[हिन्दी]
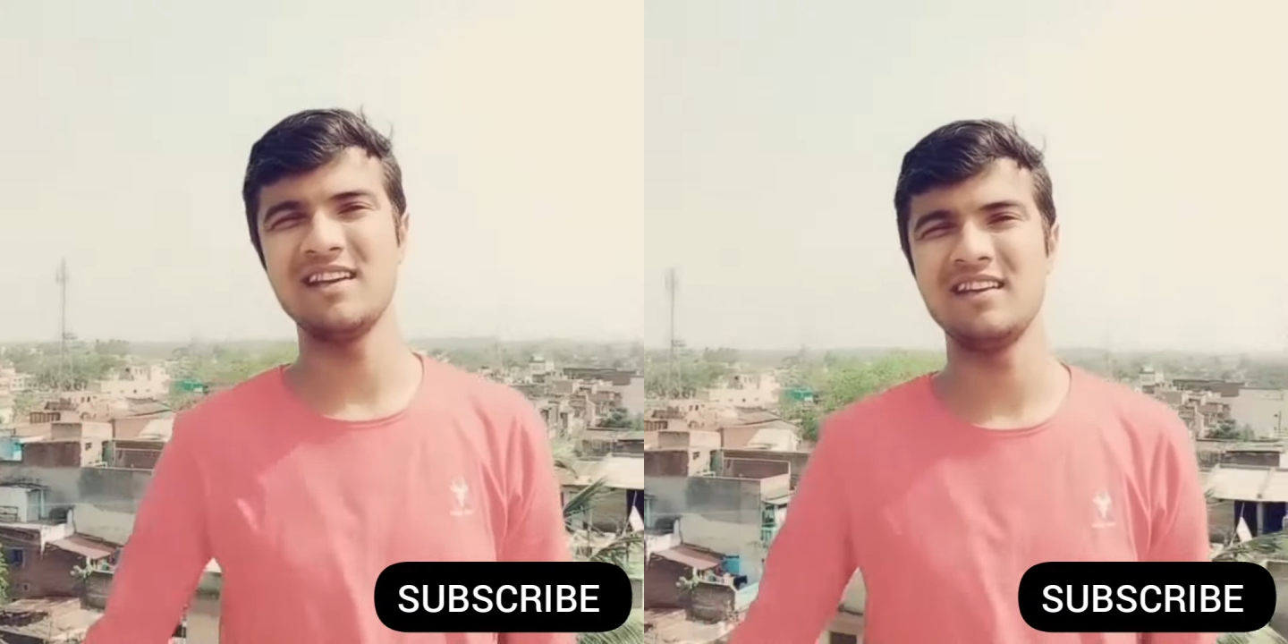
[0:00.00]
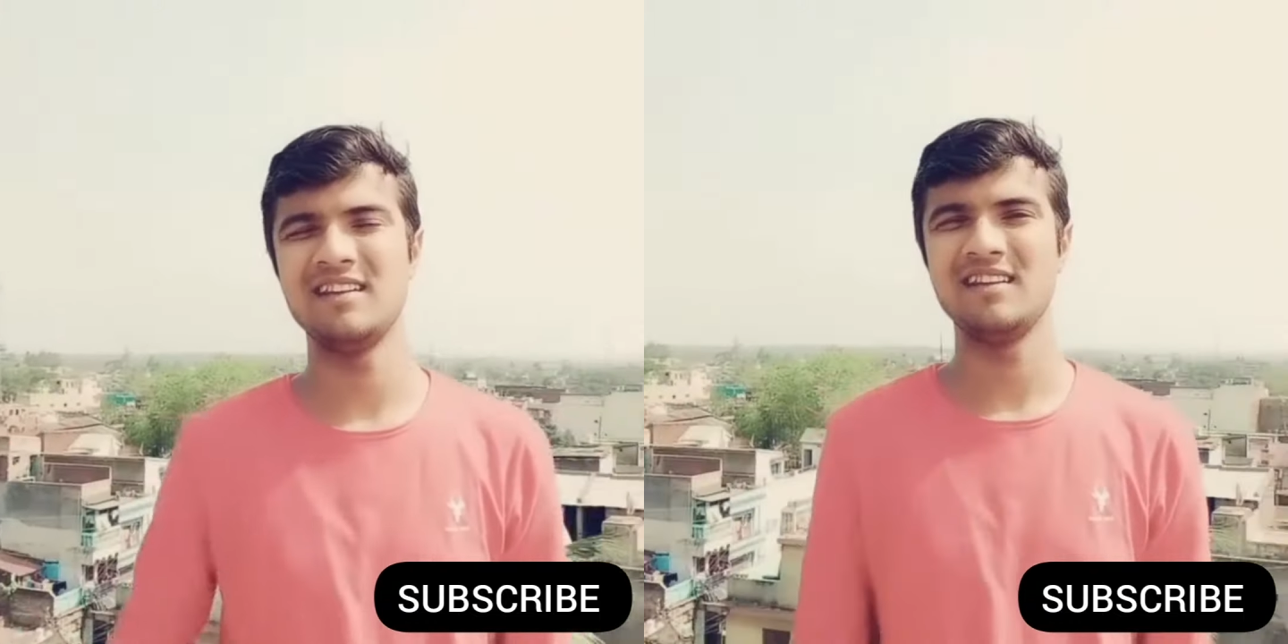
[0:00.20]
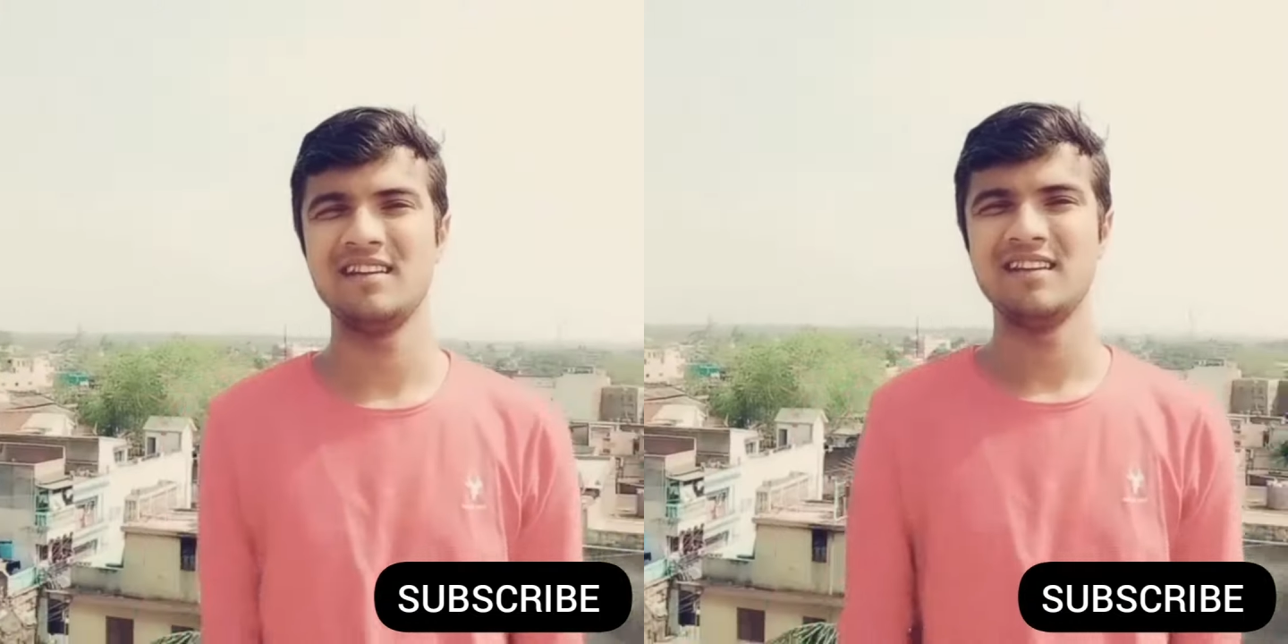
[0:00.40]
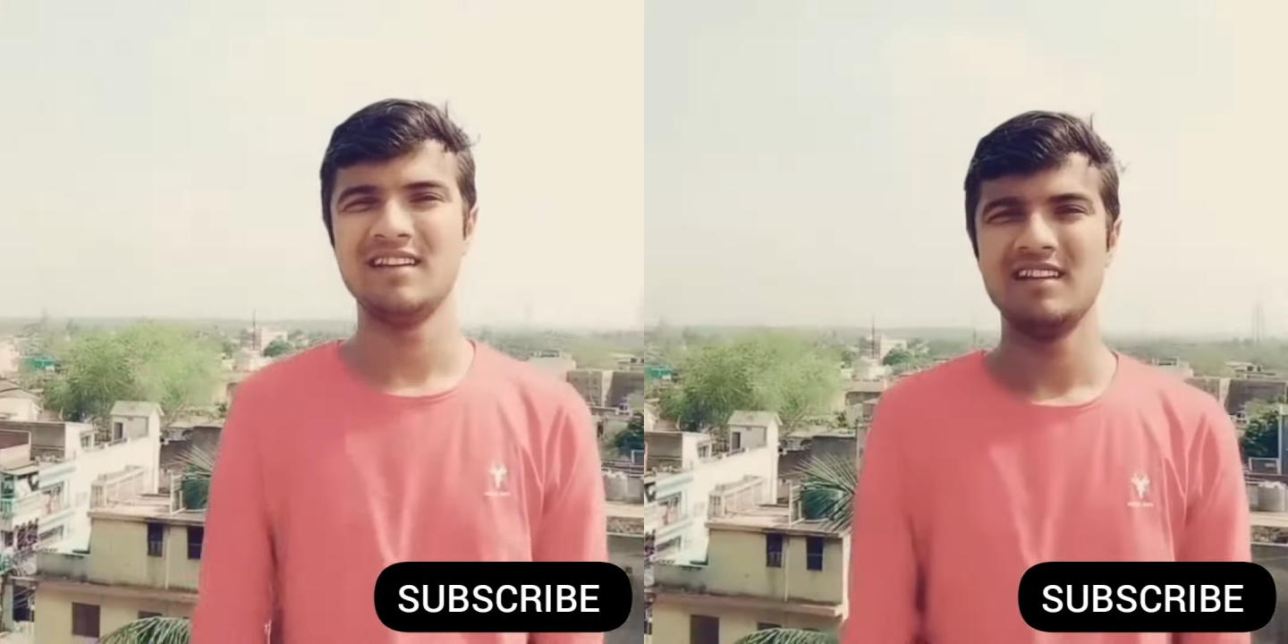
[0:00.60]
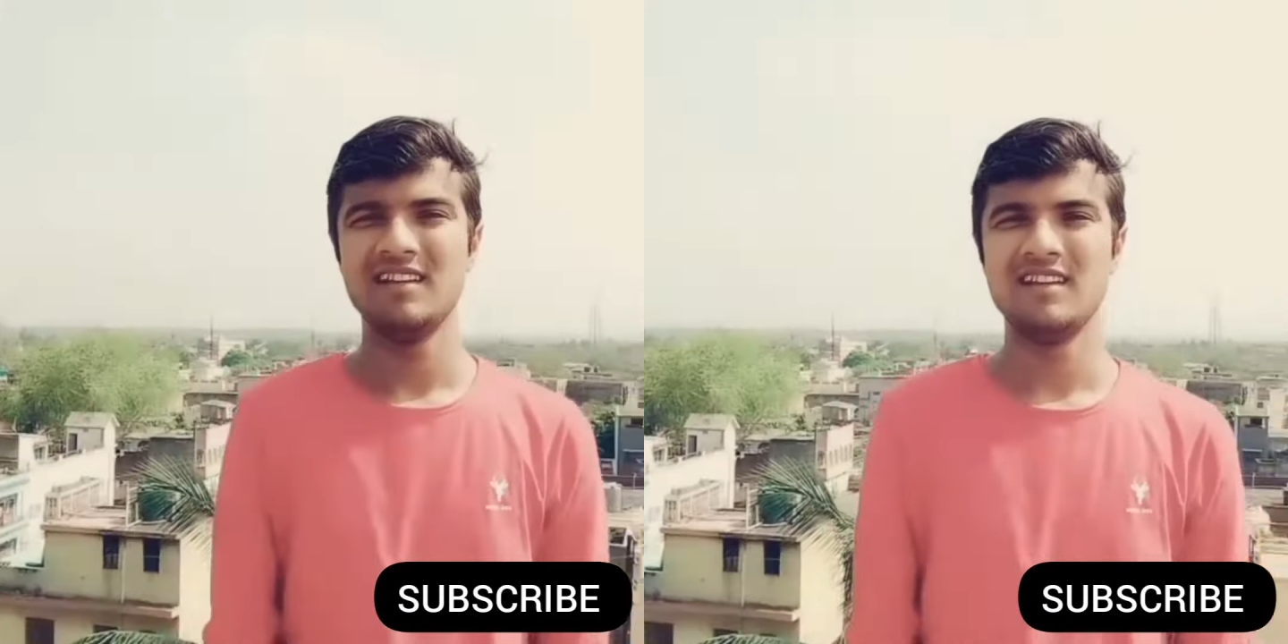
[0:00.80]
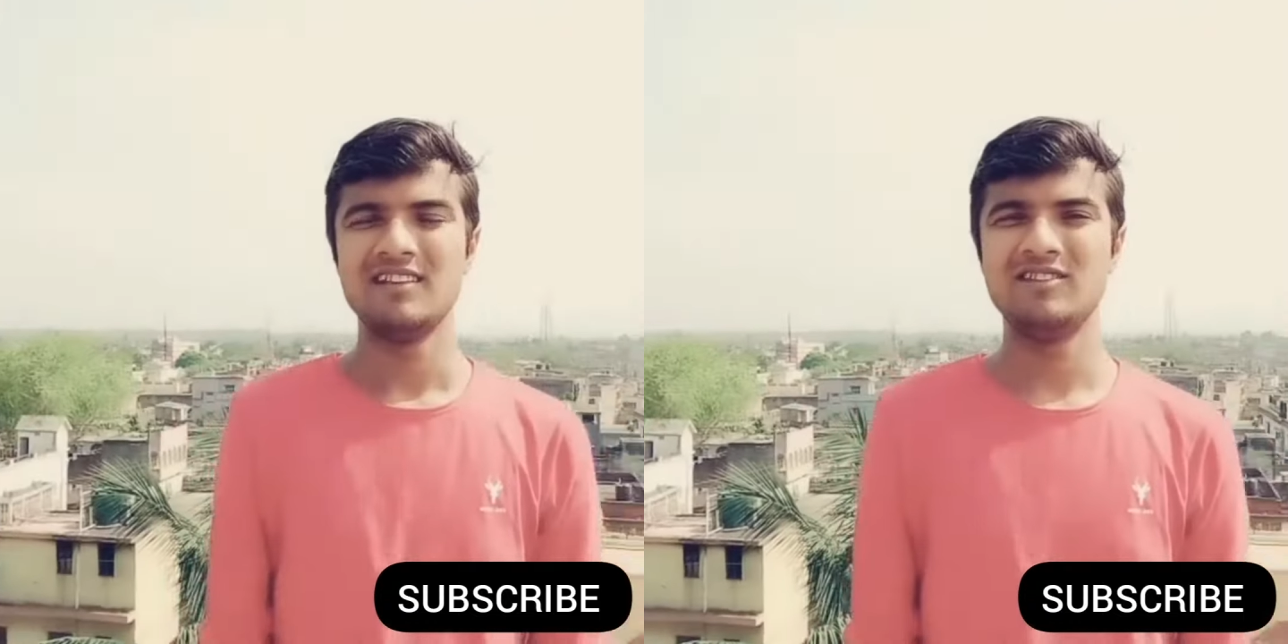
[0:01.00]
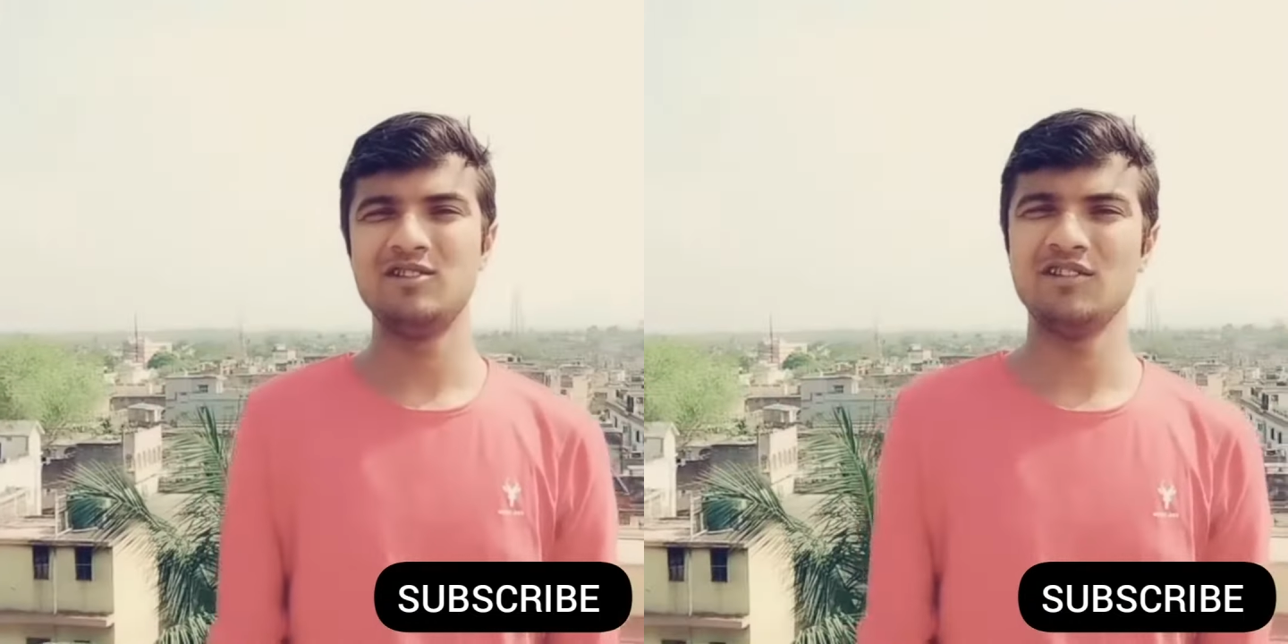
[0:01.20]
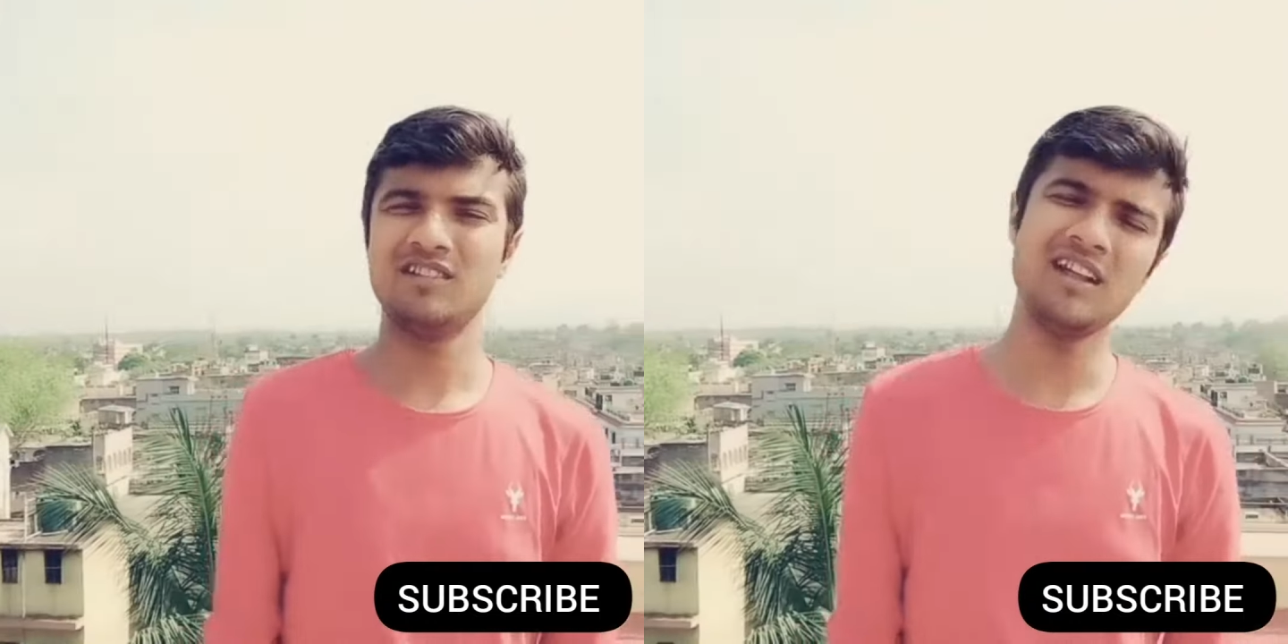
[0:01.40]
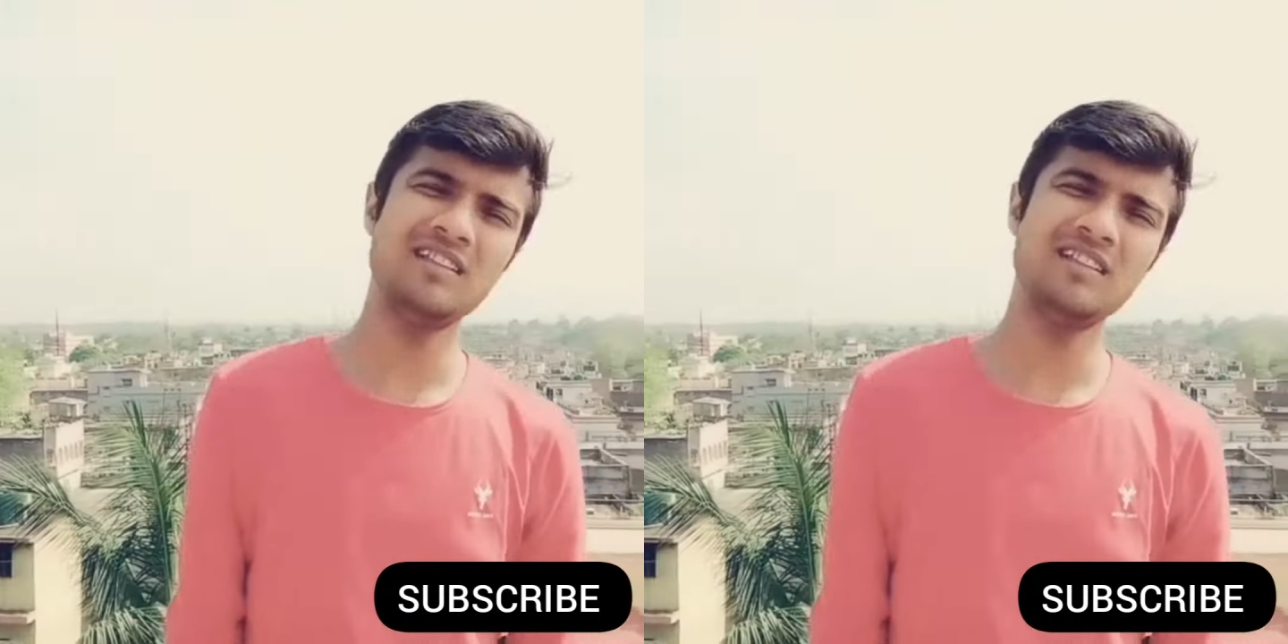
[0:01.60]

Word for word: है जो